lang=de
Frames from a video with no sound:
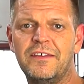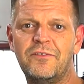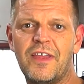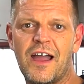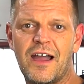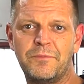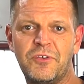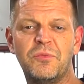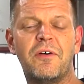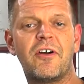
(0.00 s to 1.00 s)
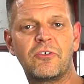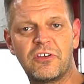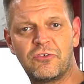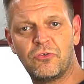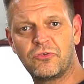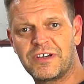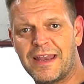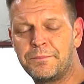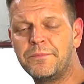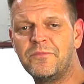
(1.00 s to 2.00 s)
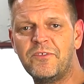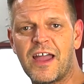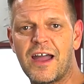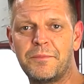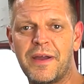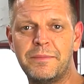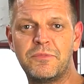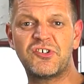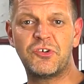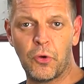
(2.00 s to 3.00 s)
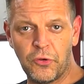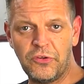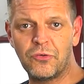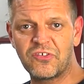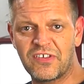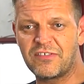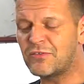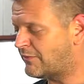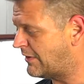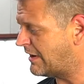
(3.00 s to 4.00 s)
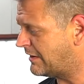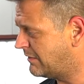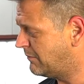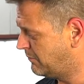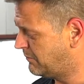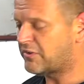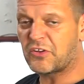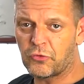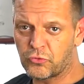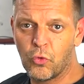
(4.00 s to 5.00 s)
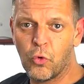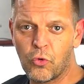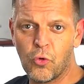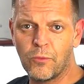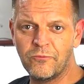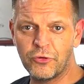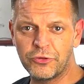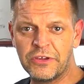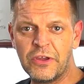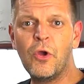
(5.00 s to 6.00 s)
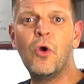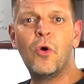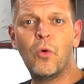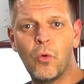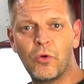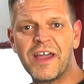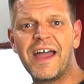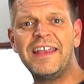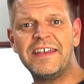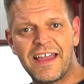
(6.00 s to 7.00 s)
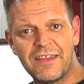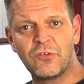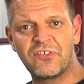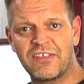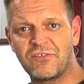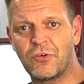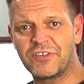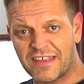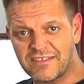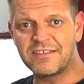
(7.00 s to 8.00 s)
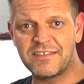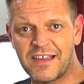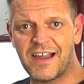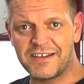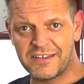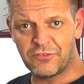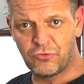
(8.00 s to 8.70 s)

Wir haben die Überwachung der Türen und Klappen. Wir haben einen Beschleunigungssensor, wenn da das Auto hochgehoben wird oder ein Neigungssensor. Und das ist ja gerade der